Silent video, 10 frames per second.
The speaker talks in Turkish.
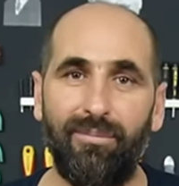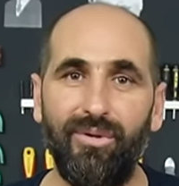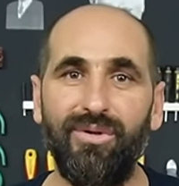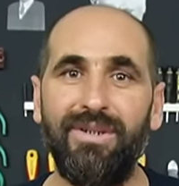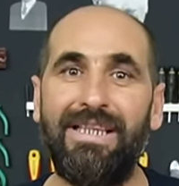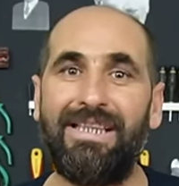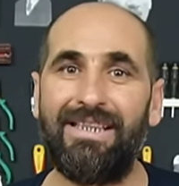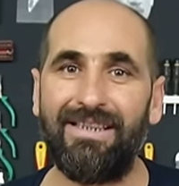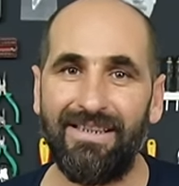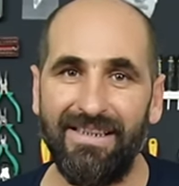Bununla
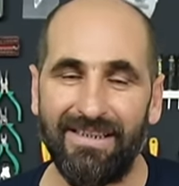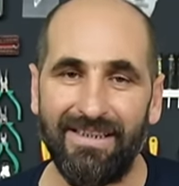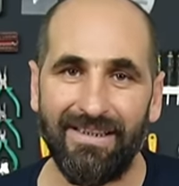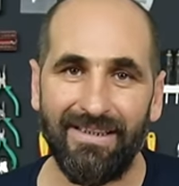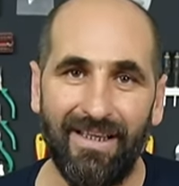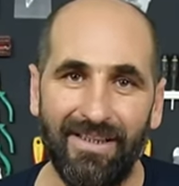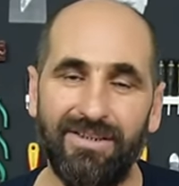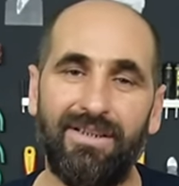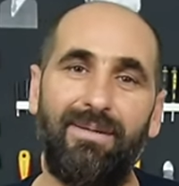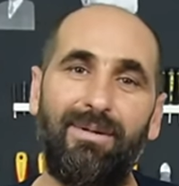ilgili linkleri
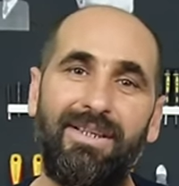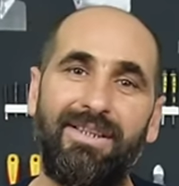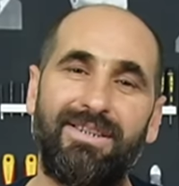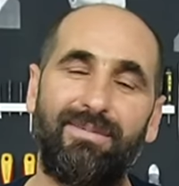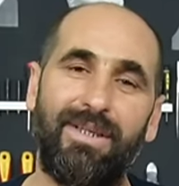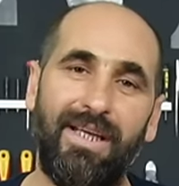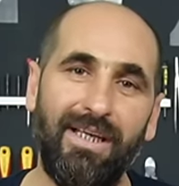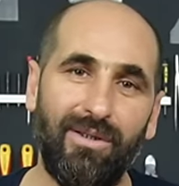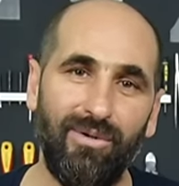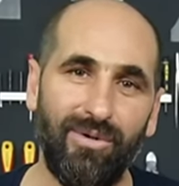açıklamalar kısmına
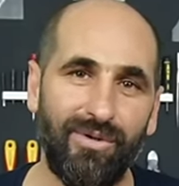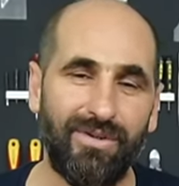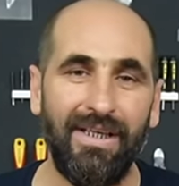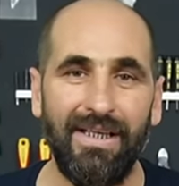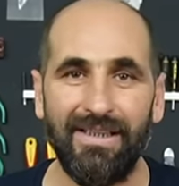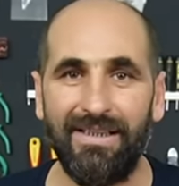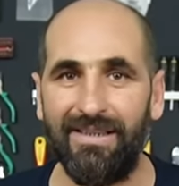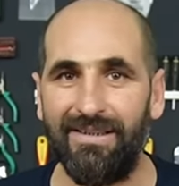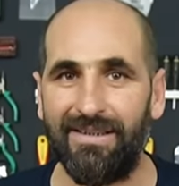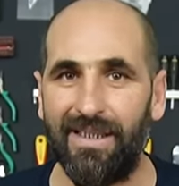ekliyoruz.
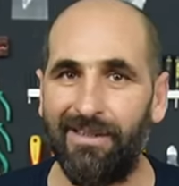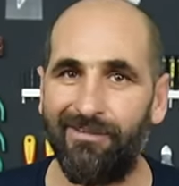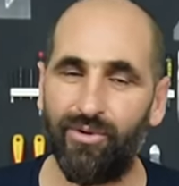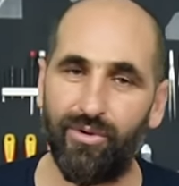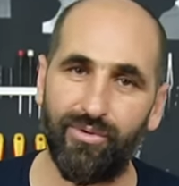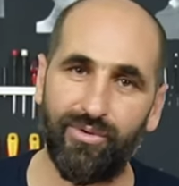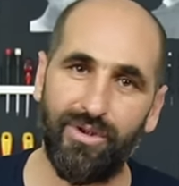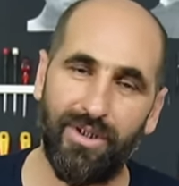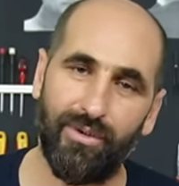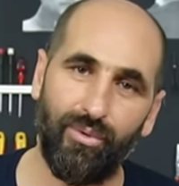Kendi
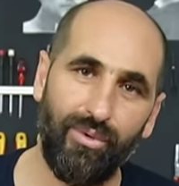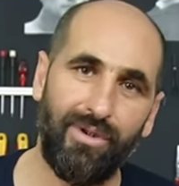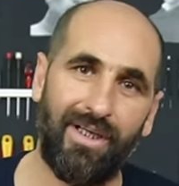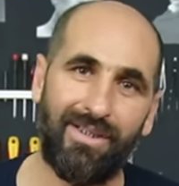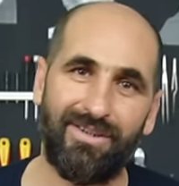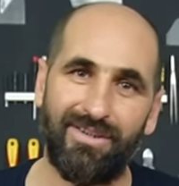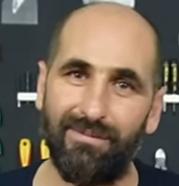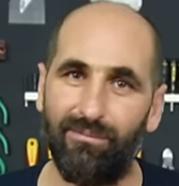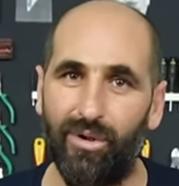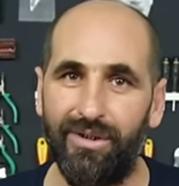televizyonunuzun ya da uydu
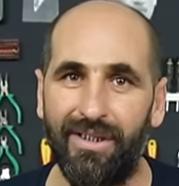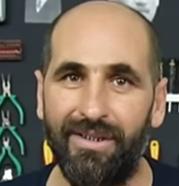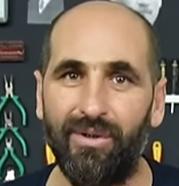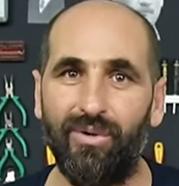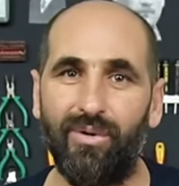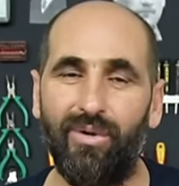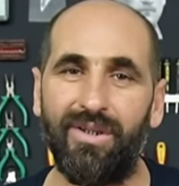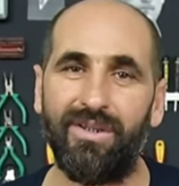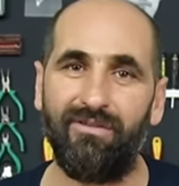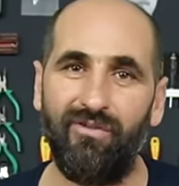aracınızın modeline göre
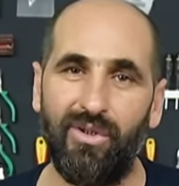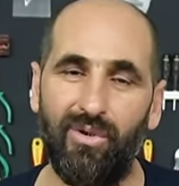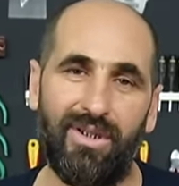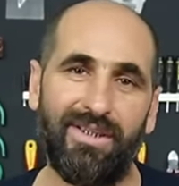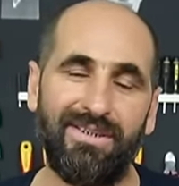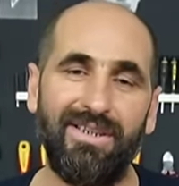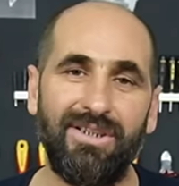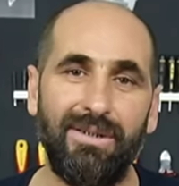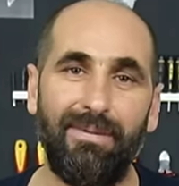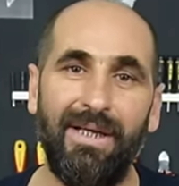oradan videoları
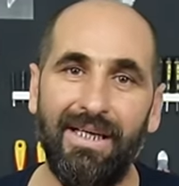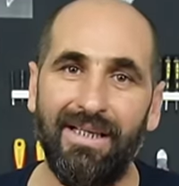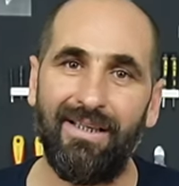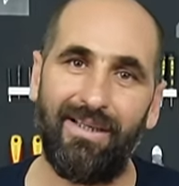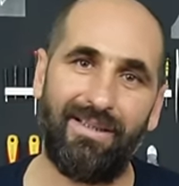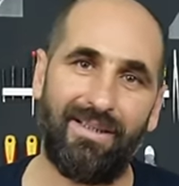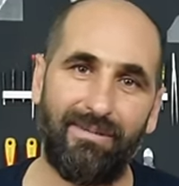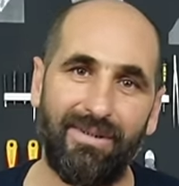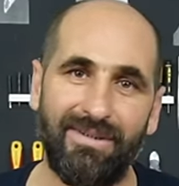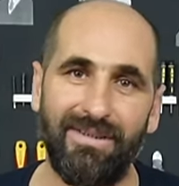seçip kanal
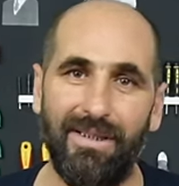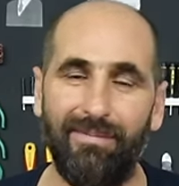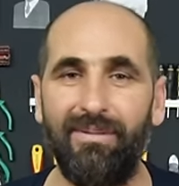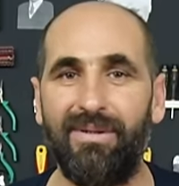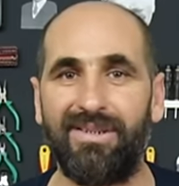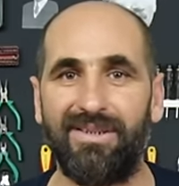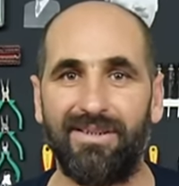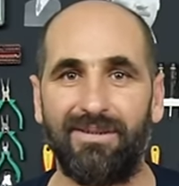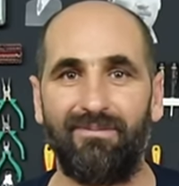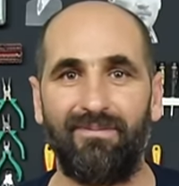araması
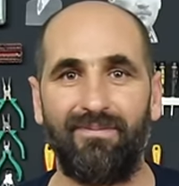yapabilirsiniz.